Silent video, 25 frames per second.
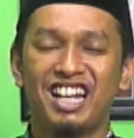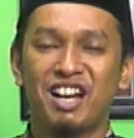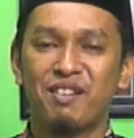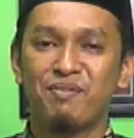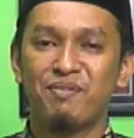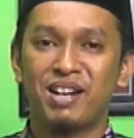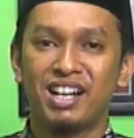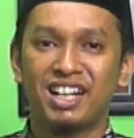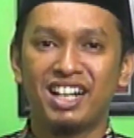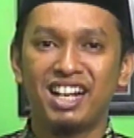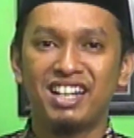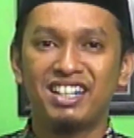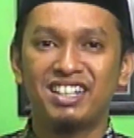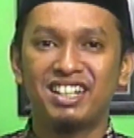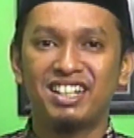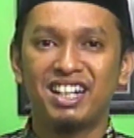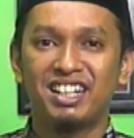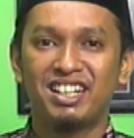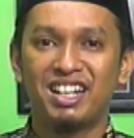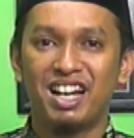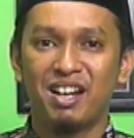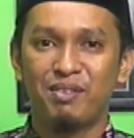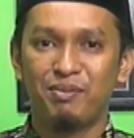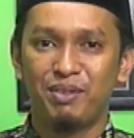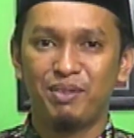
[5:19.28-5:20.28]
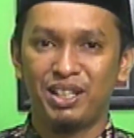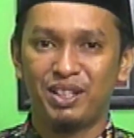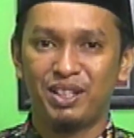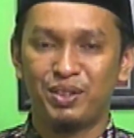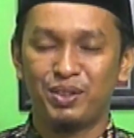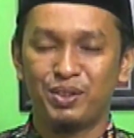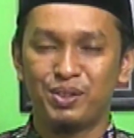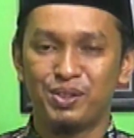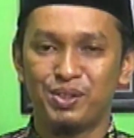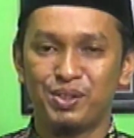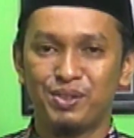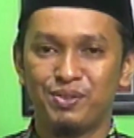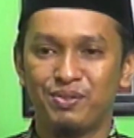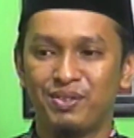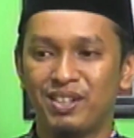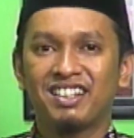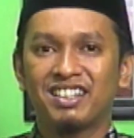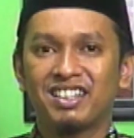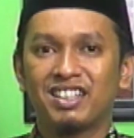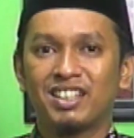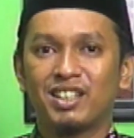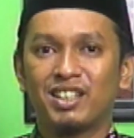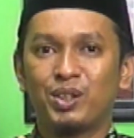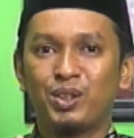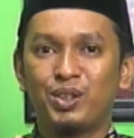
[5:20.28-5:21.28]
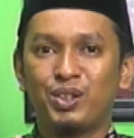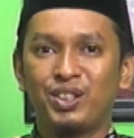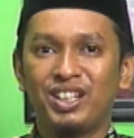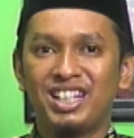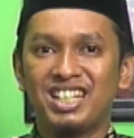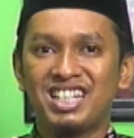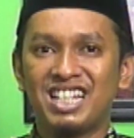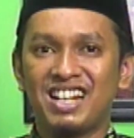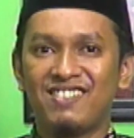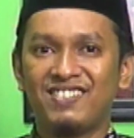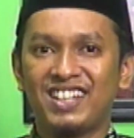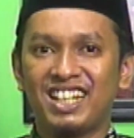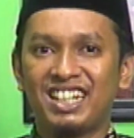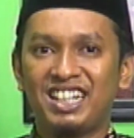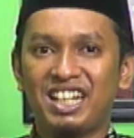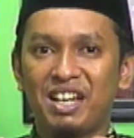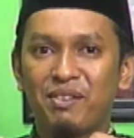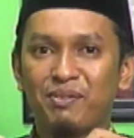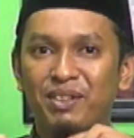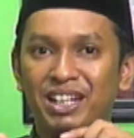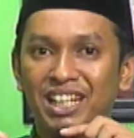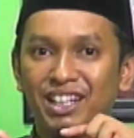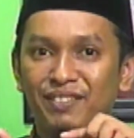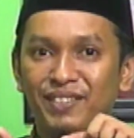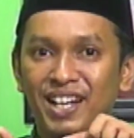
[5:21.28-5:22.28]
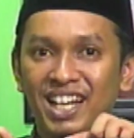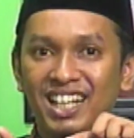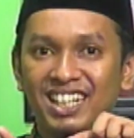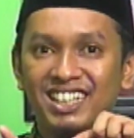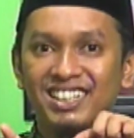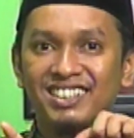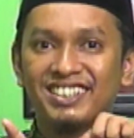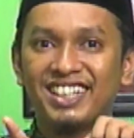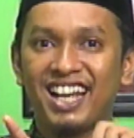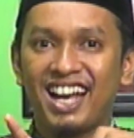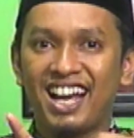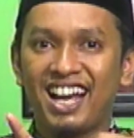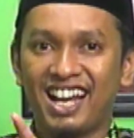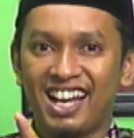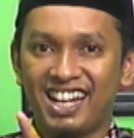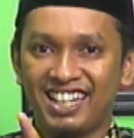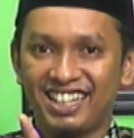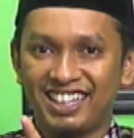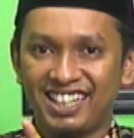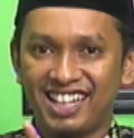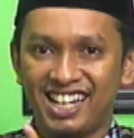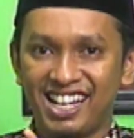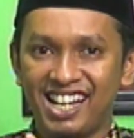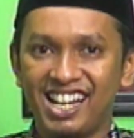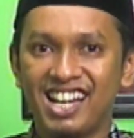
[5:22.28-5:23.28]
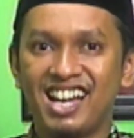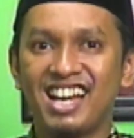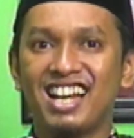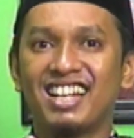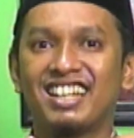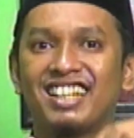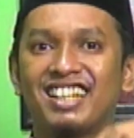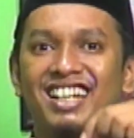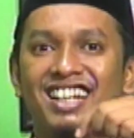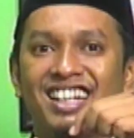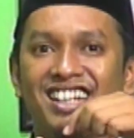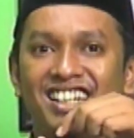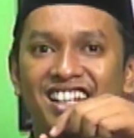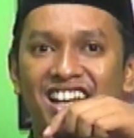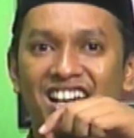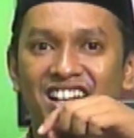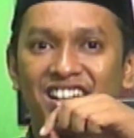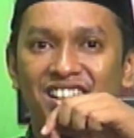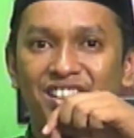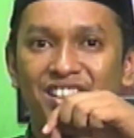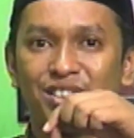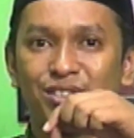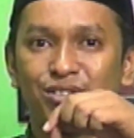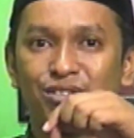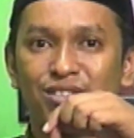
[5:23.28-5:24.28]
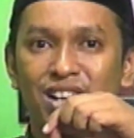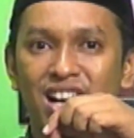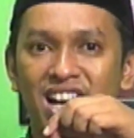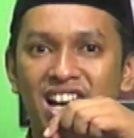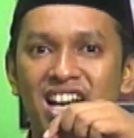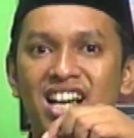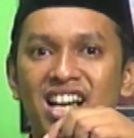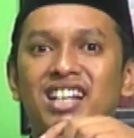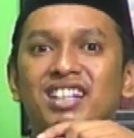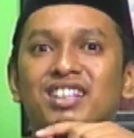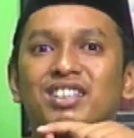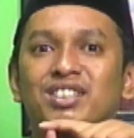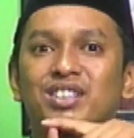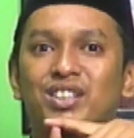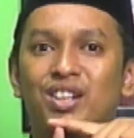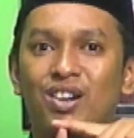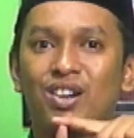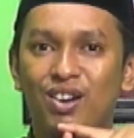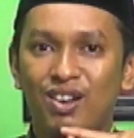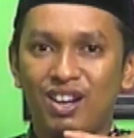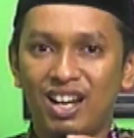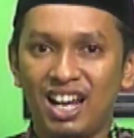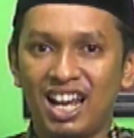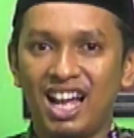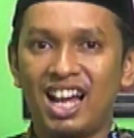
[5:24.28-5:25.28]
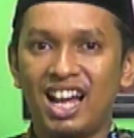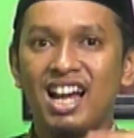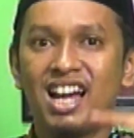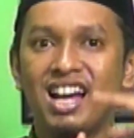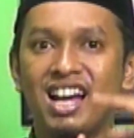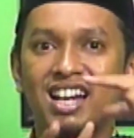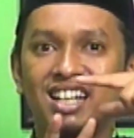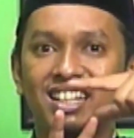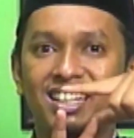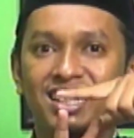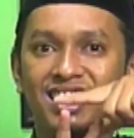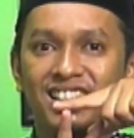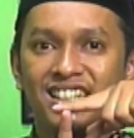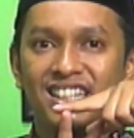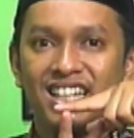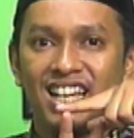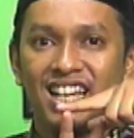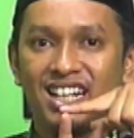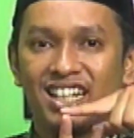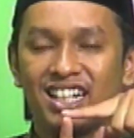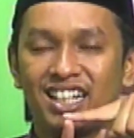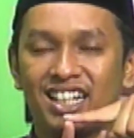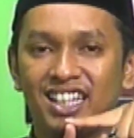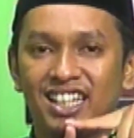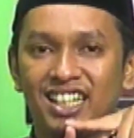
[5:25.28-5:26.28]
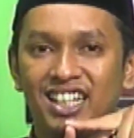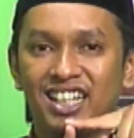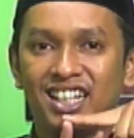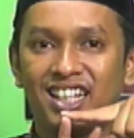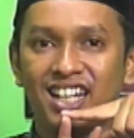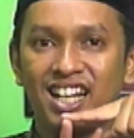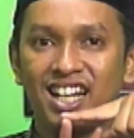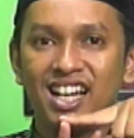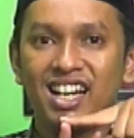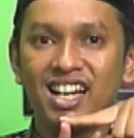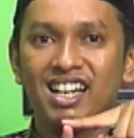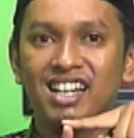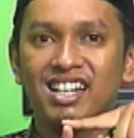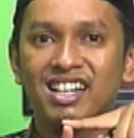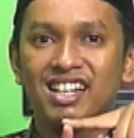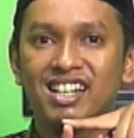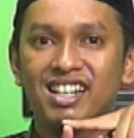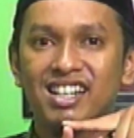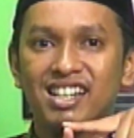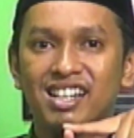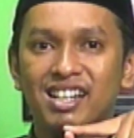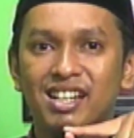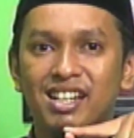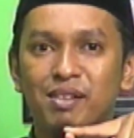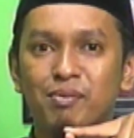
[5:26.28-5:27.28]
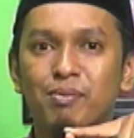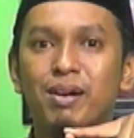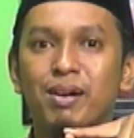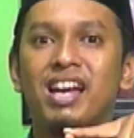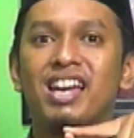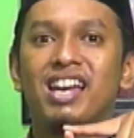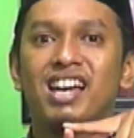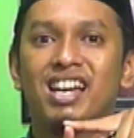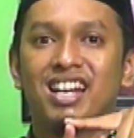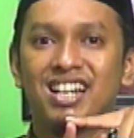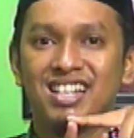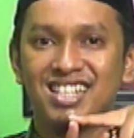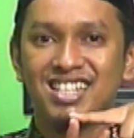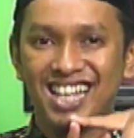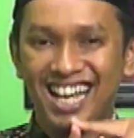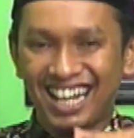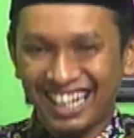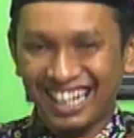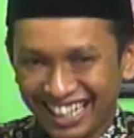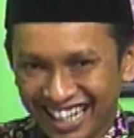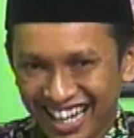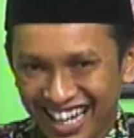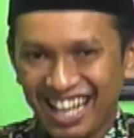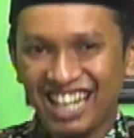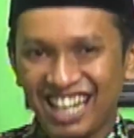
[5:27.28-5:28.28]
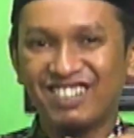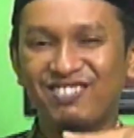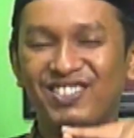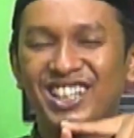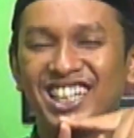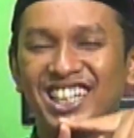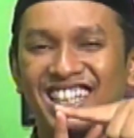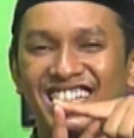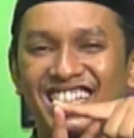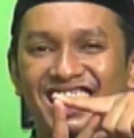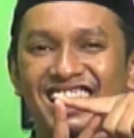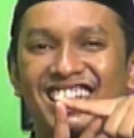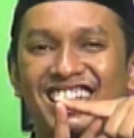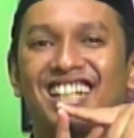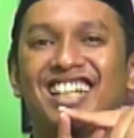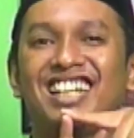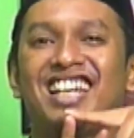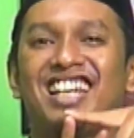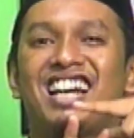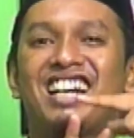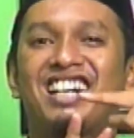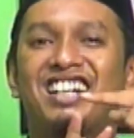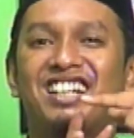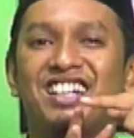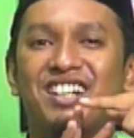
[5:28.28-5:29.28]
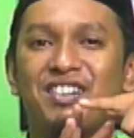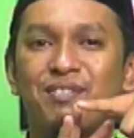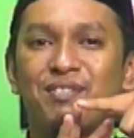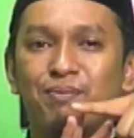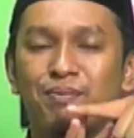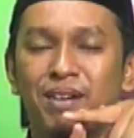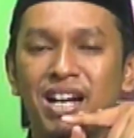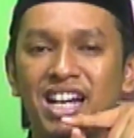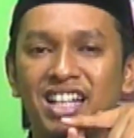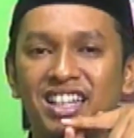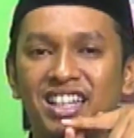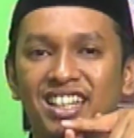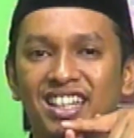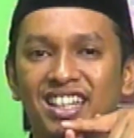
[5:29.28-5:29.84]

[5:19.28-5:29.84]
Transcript: eh, makan dan tidak minum Rukun Islam tadi yang pertama syahadat, yang kedua sholat, yang ketiga bayar zakat, pinter, yang keempat